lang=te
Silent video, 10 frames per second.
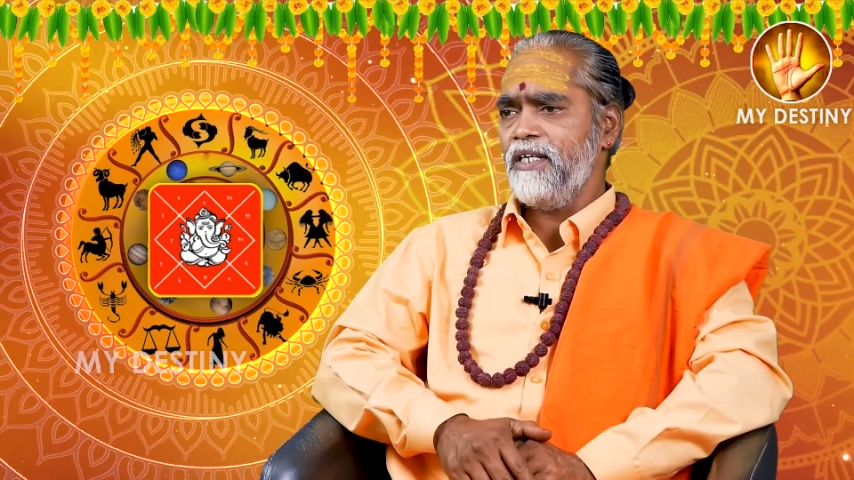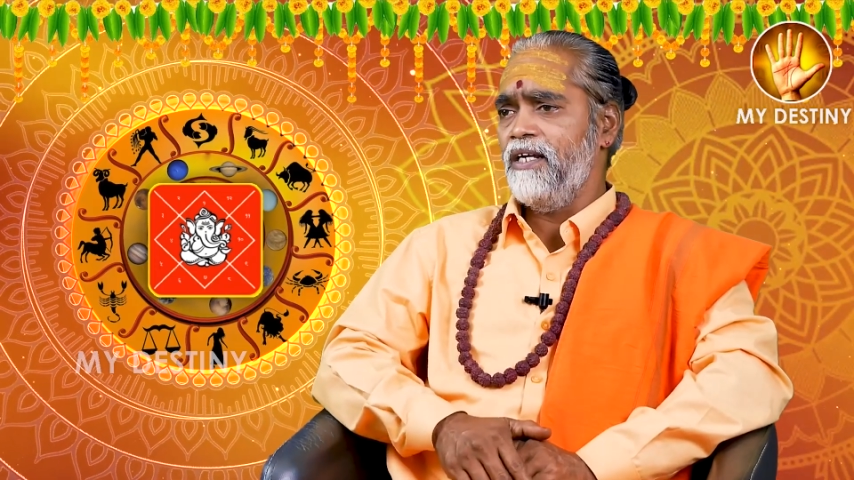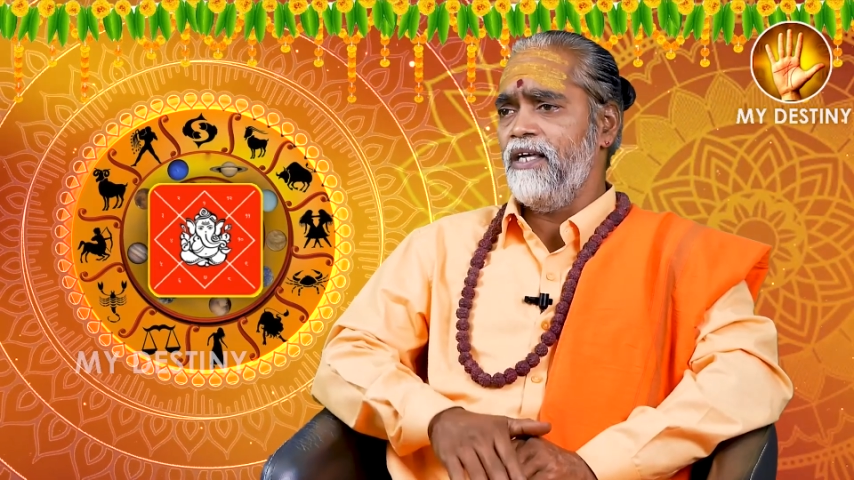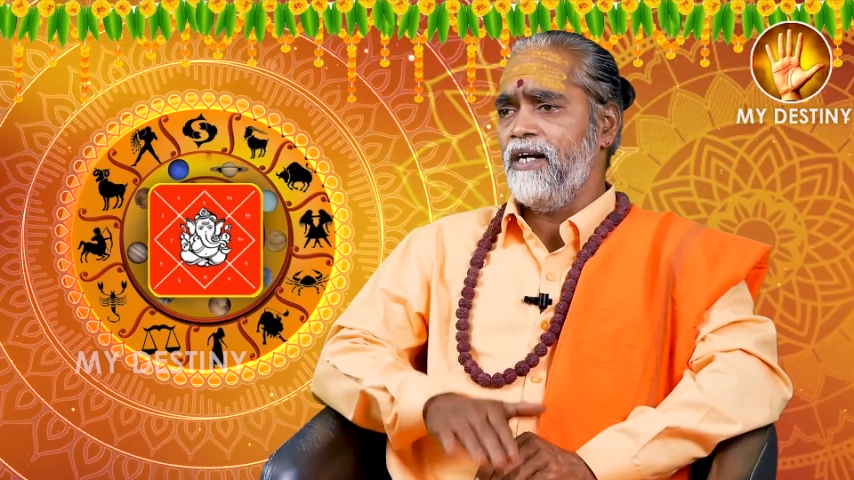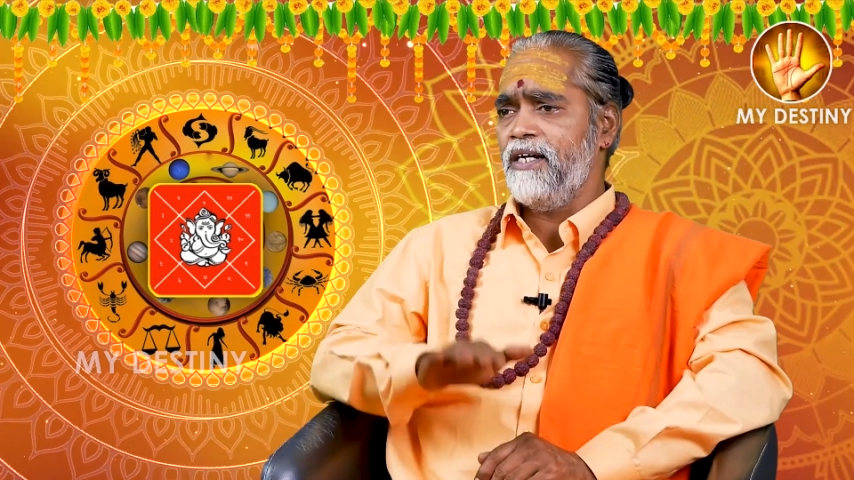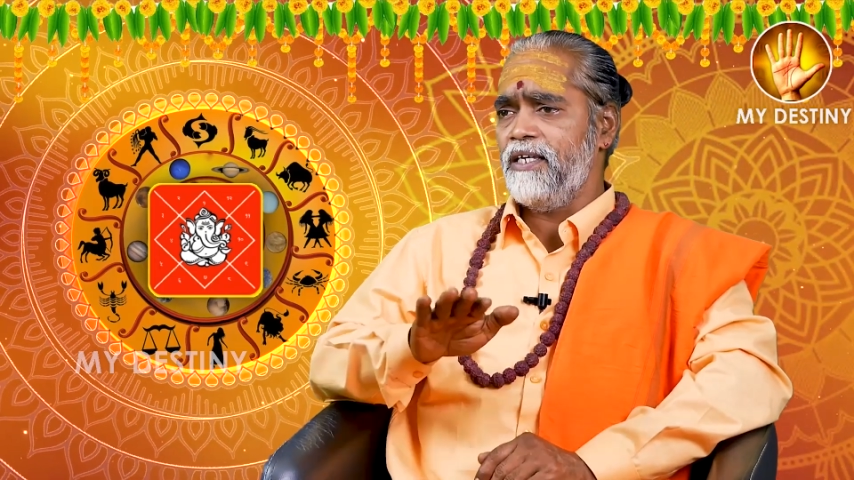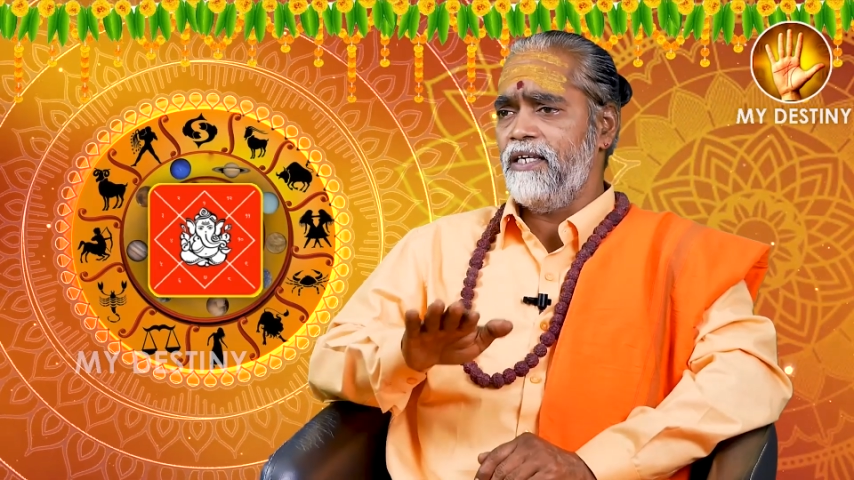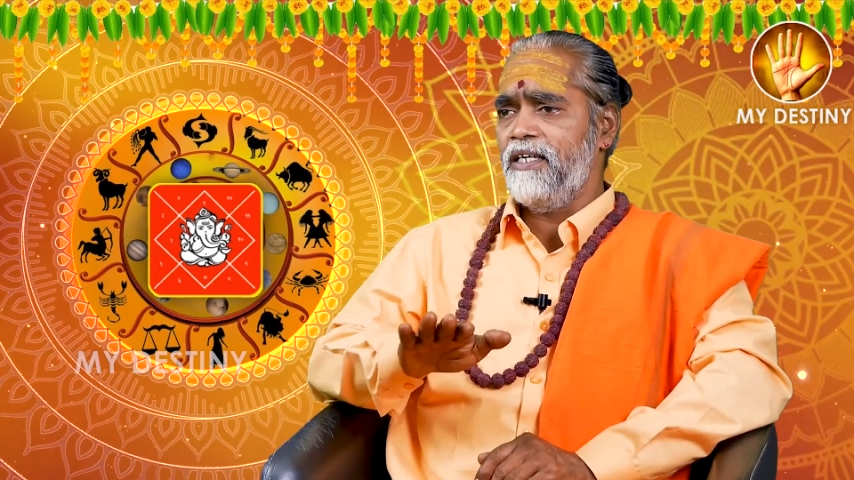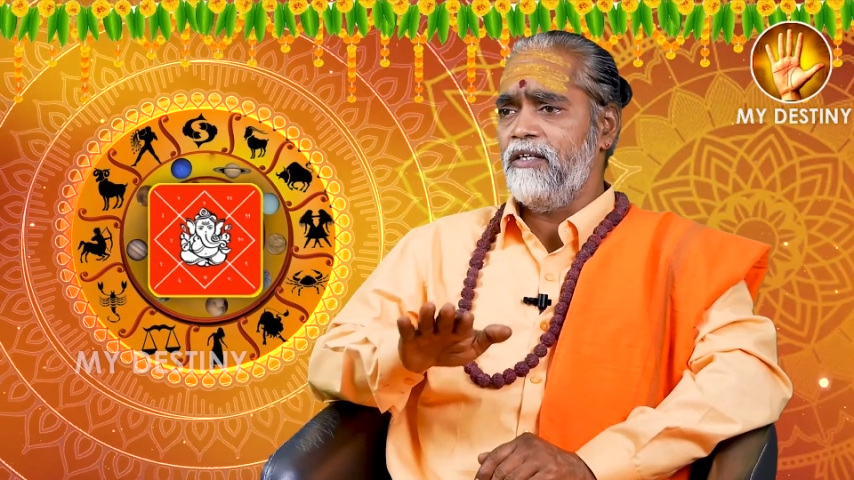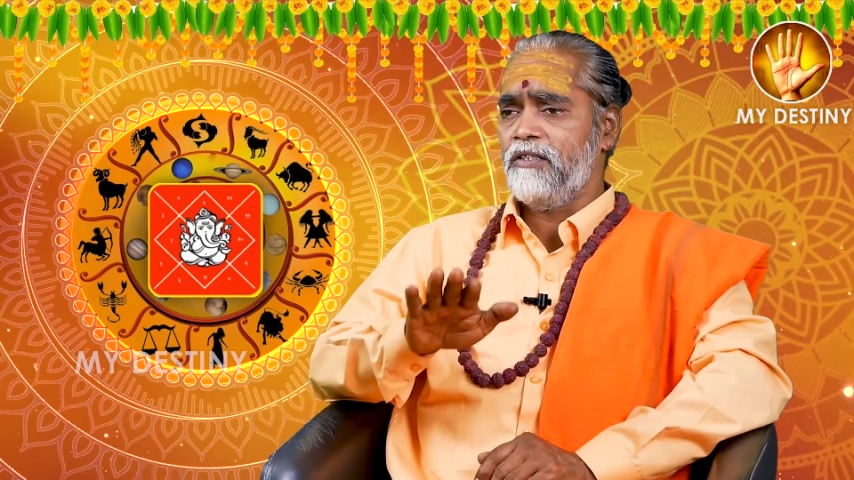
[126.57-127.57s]
అంటే
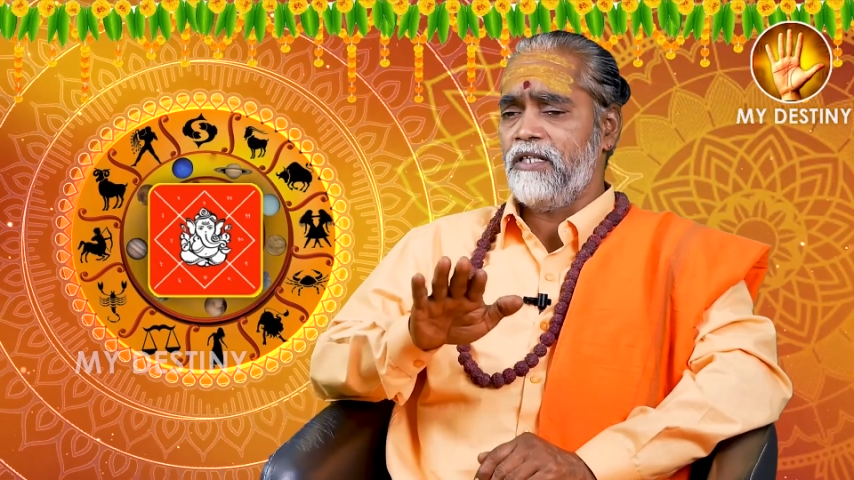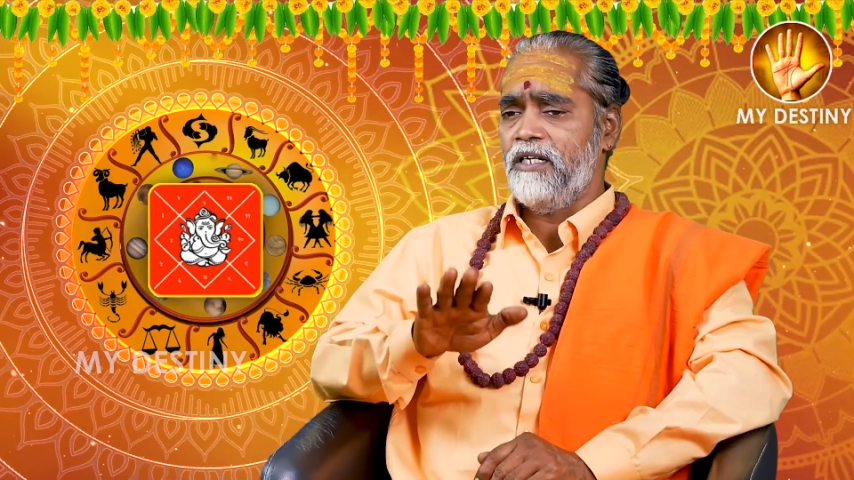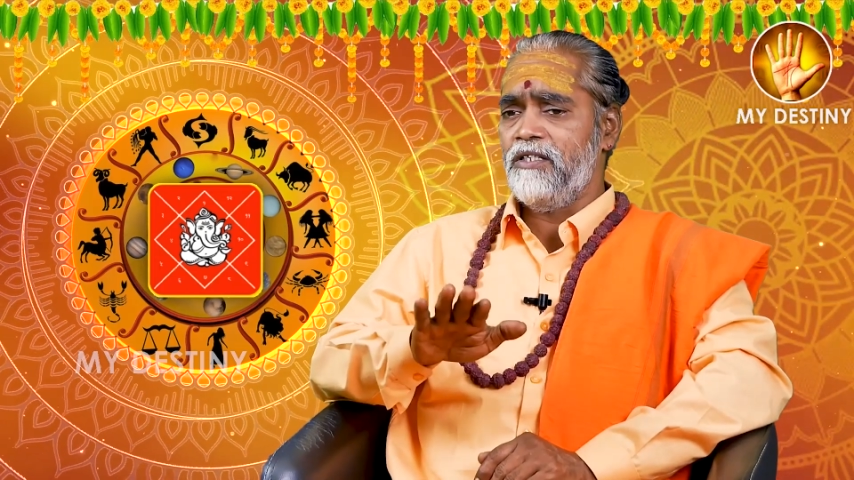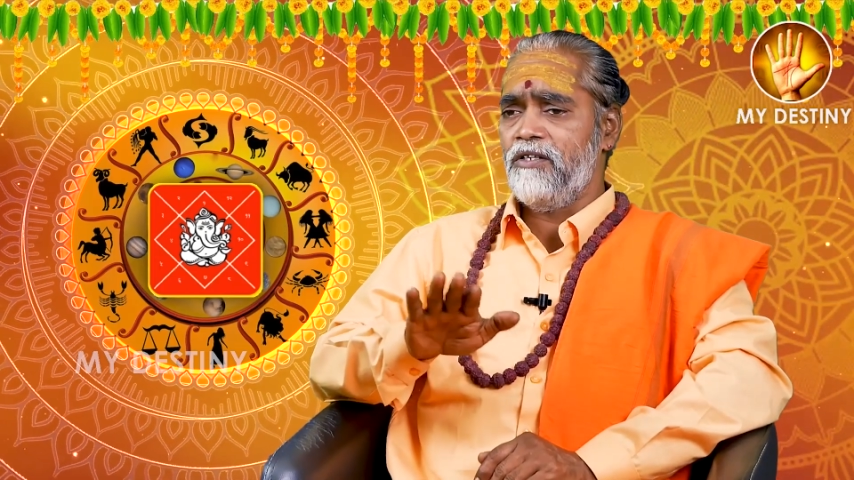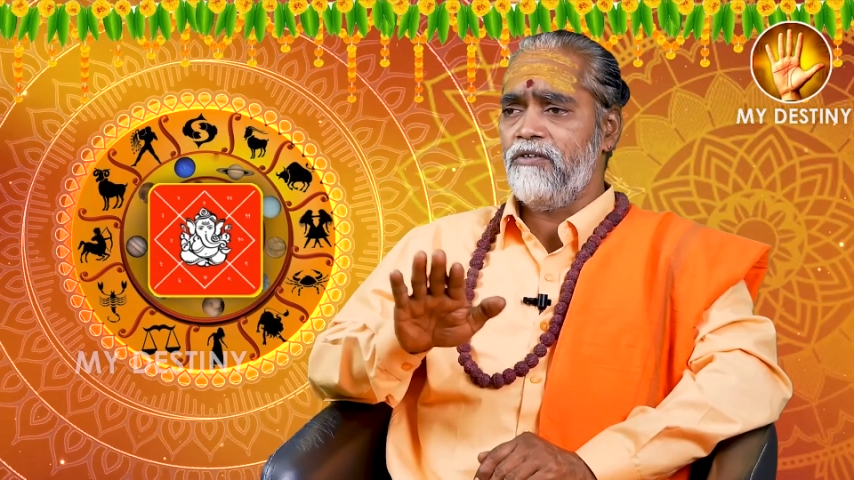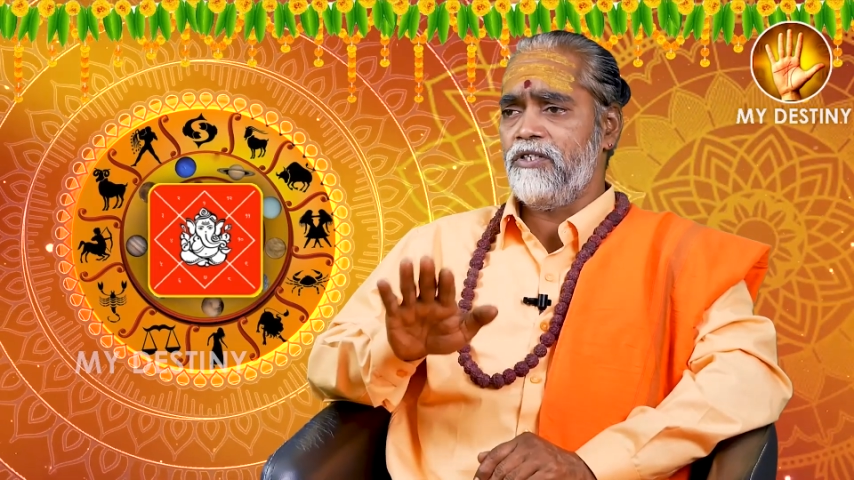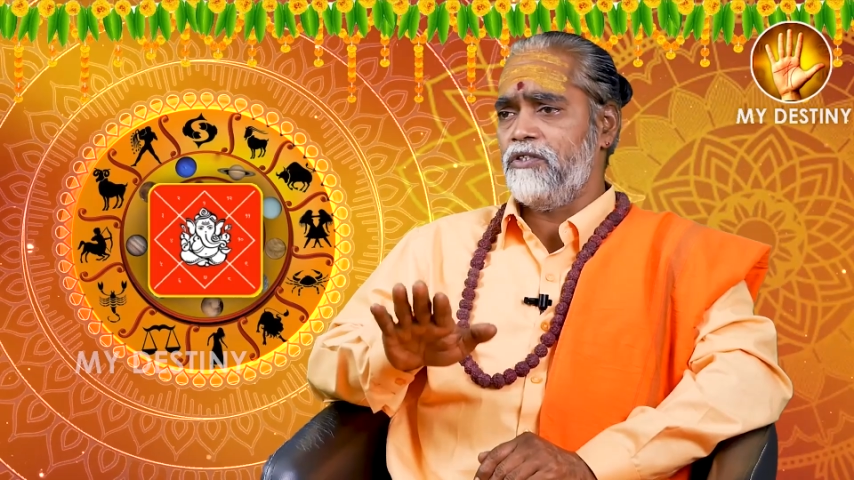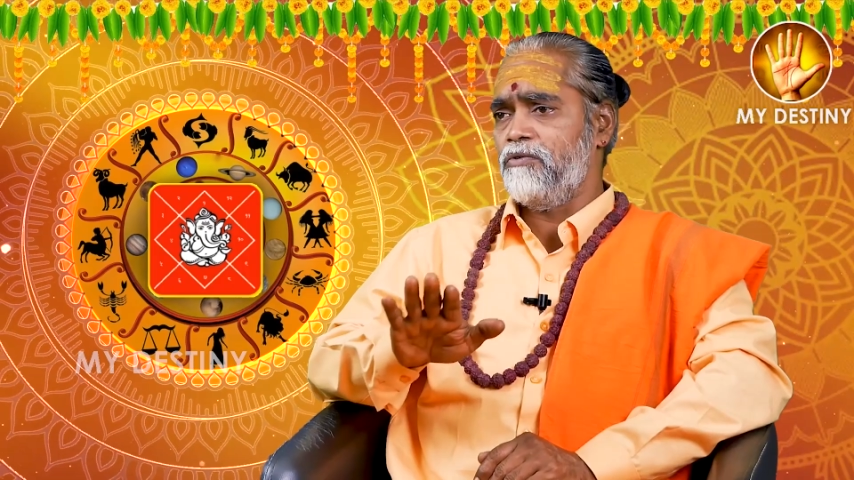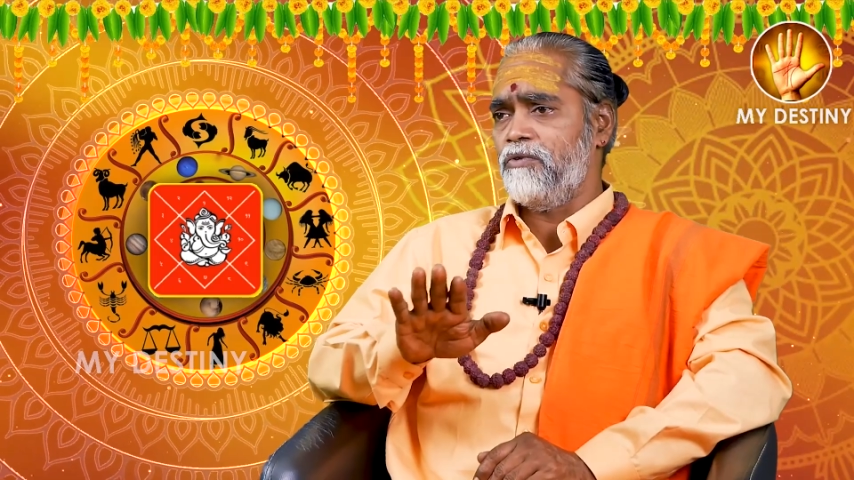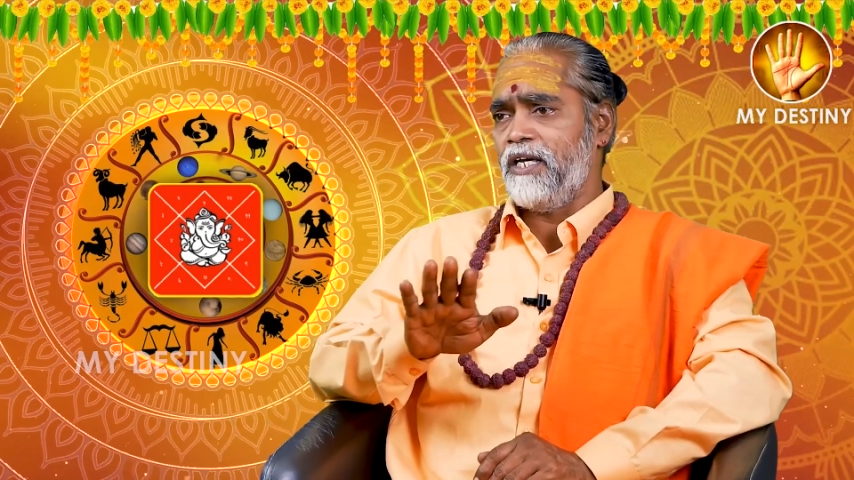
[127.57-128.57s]
అక్కడికి తల్లిదండ్రులు
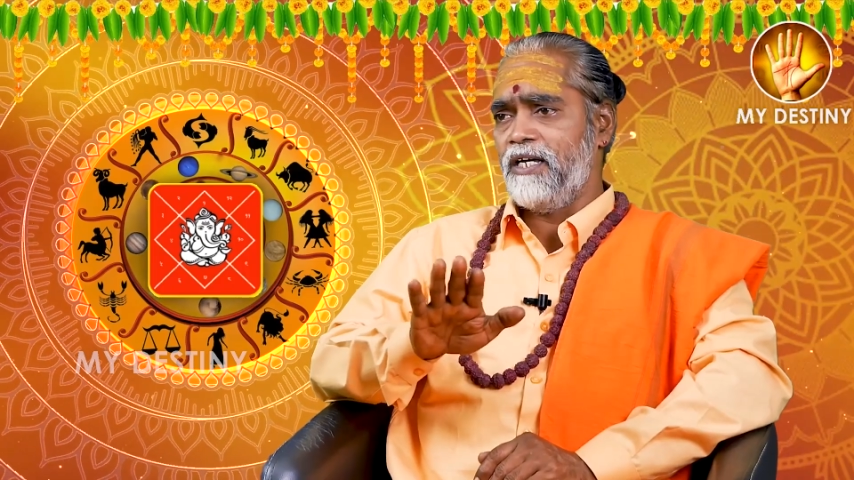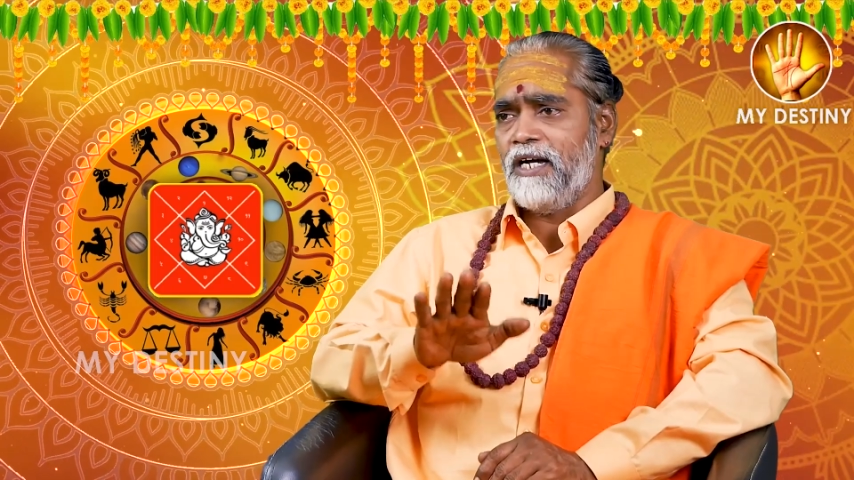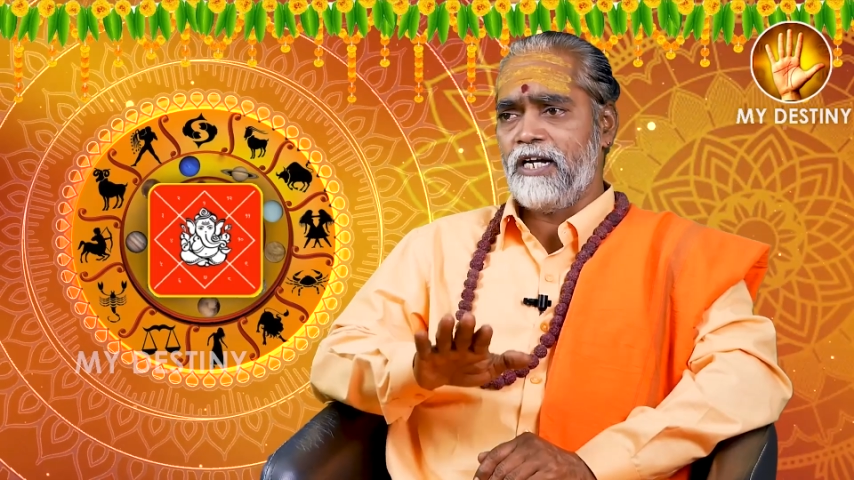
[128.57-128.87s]
ఇద్దరు కూడా